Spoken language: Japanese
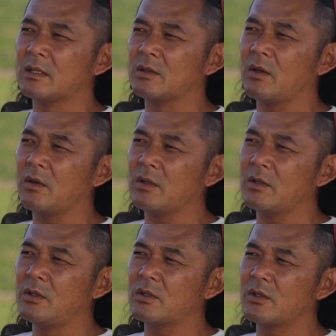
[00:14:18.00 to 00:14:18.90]
それを
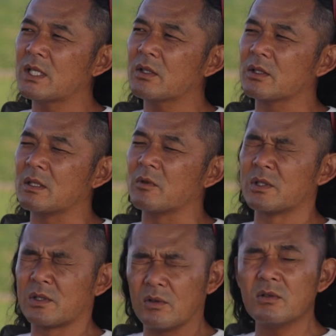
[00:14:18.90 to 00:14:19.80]
要求したとしても
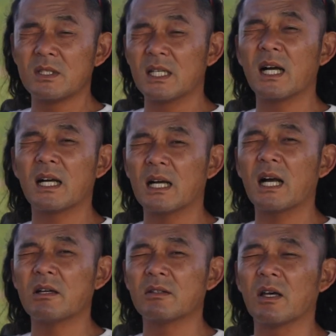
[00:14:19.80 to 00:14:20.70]
すごく時間がか
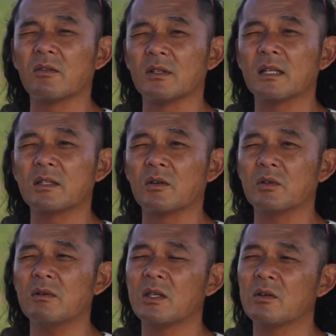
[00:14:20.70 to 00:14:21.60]
かるだろうなってこ
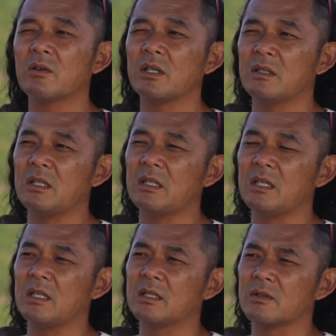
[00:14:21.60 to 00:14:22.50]
とは容易
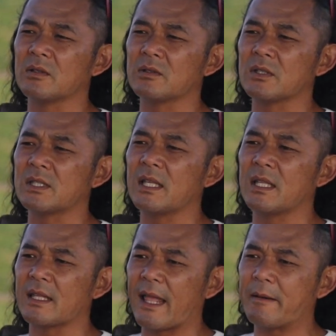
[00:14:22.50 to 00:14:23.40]
に想像してい
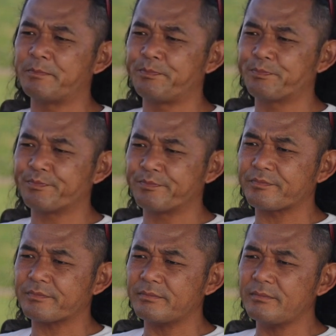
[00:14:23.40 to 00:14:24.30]
て、
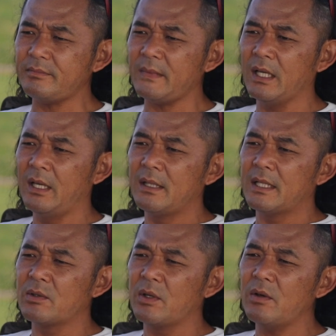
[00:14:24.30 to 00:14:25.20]

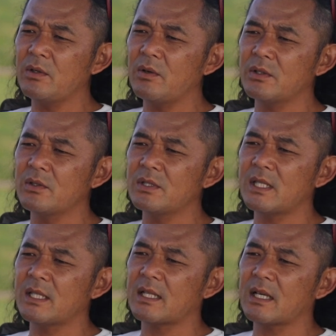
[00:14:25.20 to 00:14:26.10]
でそれを要求し
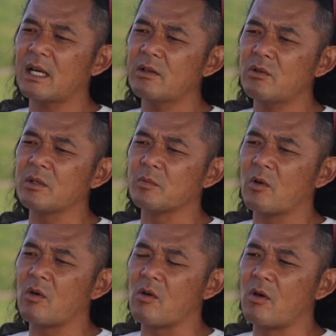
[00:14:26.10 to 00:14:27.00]
て戦うより
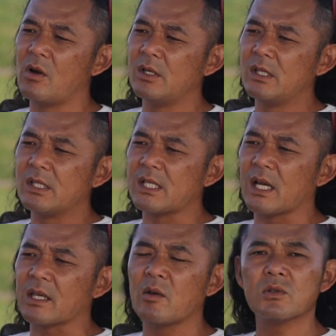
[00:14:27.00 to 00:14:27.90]
も
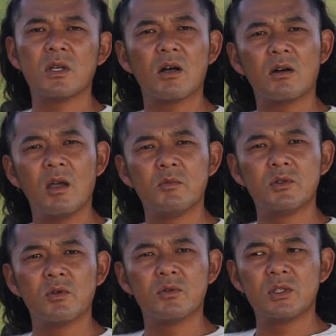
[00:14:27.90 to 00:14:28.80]
車検を3回無
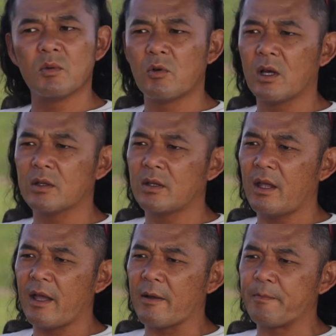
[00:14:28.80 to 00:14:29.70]
償にしてもらっ
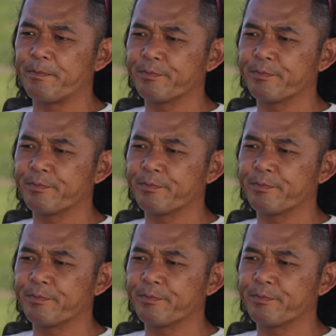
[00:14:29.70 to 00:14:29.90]
て、